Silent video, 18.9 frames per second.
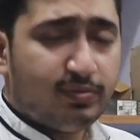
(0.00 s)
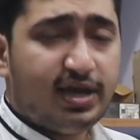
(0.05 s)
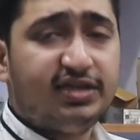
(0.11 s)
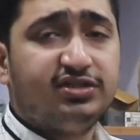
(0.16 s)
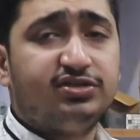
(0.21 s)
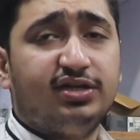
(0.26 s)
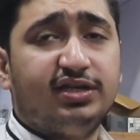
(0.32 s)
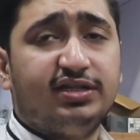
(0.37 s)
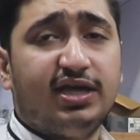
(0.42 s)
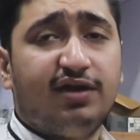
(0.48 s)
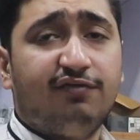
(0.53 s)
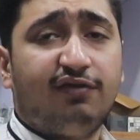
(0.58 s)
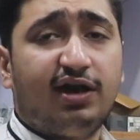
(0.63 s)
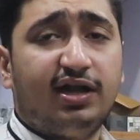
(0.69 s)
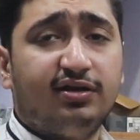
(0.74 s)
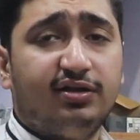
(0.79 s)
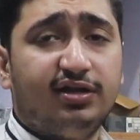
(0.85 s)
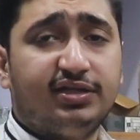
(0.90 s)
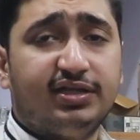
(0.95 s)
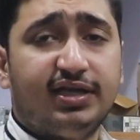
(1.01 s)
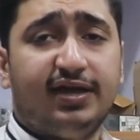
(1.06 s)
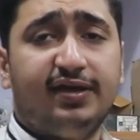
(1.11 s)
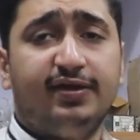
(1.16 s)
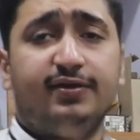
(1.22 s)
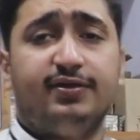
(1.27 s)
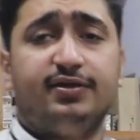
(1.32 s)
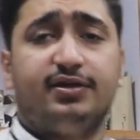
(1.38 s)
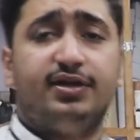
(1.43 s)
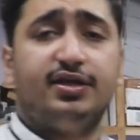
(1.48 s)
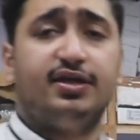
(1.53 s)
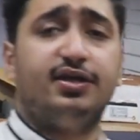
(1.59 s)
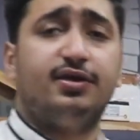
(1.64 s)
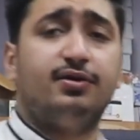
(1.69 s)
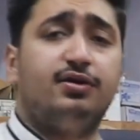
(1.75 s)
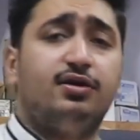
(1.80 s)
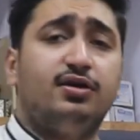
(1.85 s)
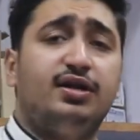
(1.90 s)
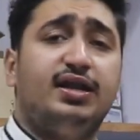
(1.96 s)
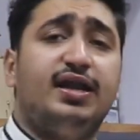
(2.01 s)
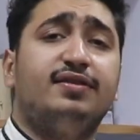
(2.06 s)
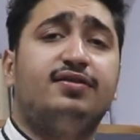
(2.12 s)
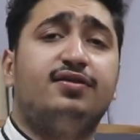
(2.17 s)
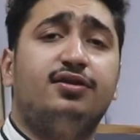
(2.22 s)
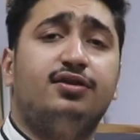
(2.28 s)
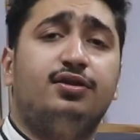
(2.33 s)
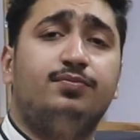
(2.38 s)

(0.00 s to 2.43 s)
बैच रहता है वाल रहता है ठीक है लेंसर